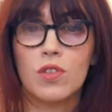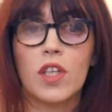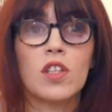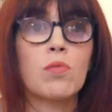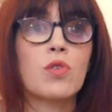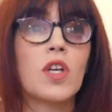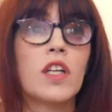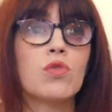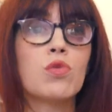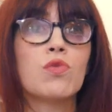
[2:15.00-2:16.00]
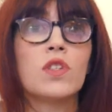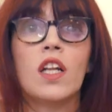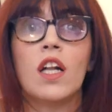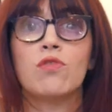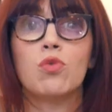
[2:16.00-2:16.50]
Certainement, si elle est douce, vous
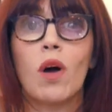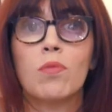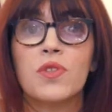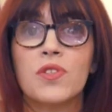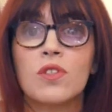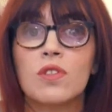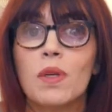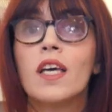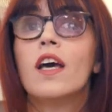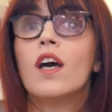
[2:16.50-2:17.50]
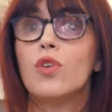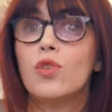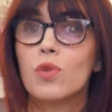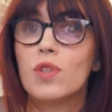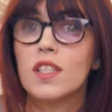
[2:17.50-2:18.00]
allez la vouloir puissante, mais
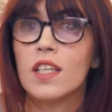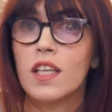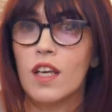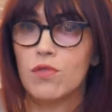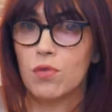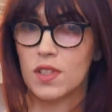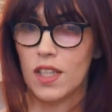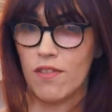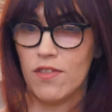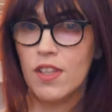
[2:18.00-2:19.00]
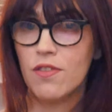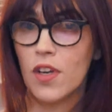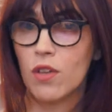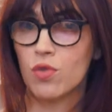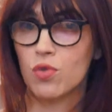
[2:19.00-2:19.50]
notez, vous savez
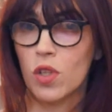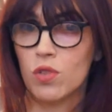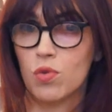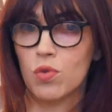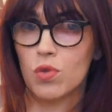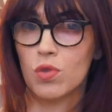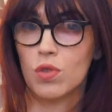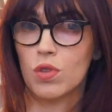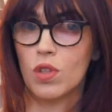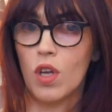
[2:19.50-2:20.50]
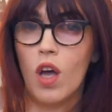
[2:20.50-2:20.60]
faire une voix douce.